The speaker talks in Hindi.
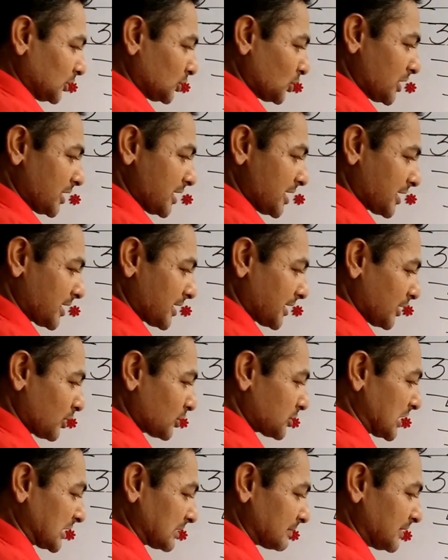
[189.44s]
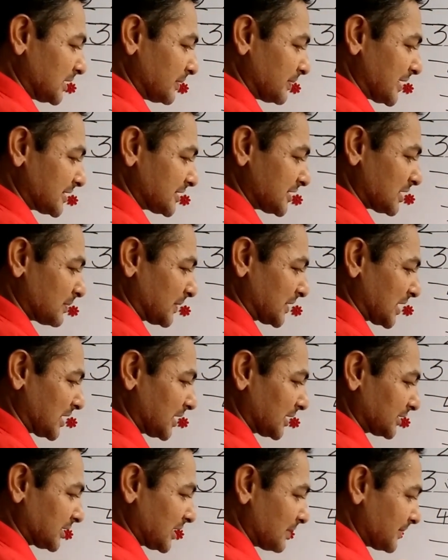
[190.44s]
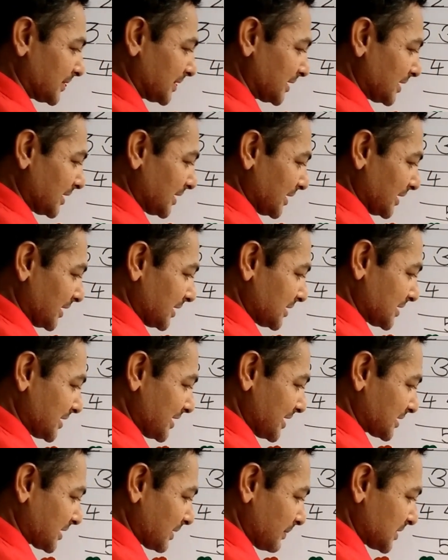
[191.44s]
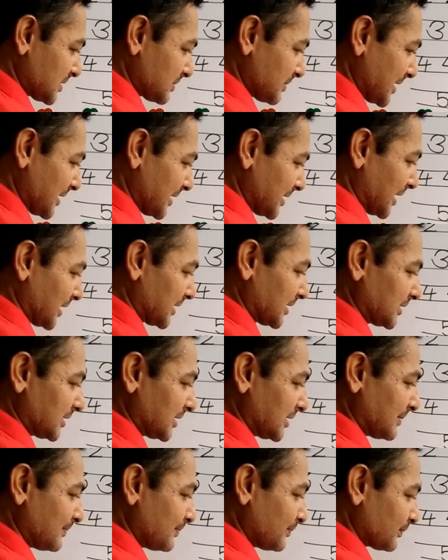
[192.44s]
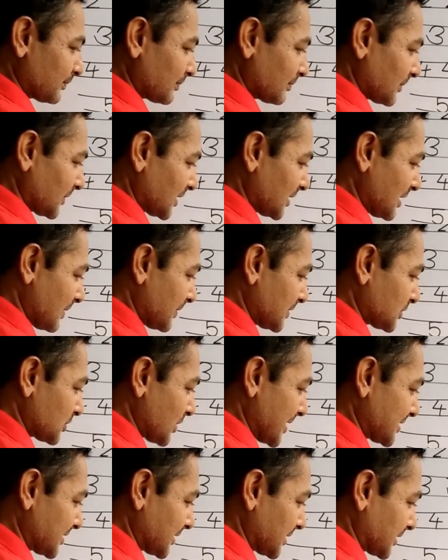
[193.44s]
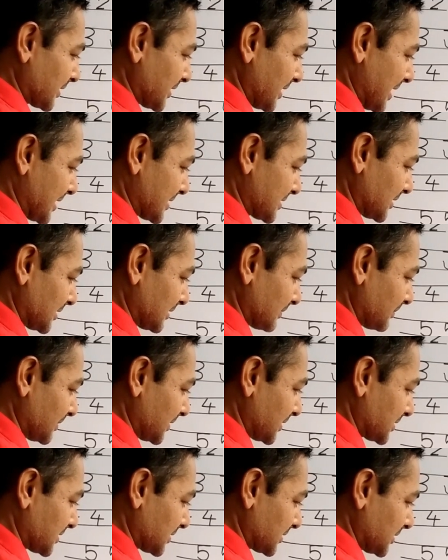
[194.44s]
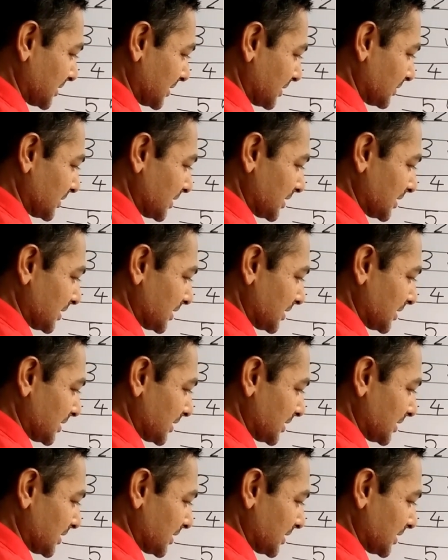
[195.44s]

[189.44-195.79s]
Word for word: तो एक के और साथ में डिफ्रेंशिएट पता लगता हमें इसलिए इसके बीच में लगा देते हैं हम या फिर इसको ऐसे करके ऐसे भी कर सकते हैं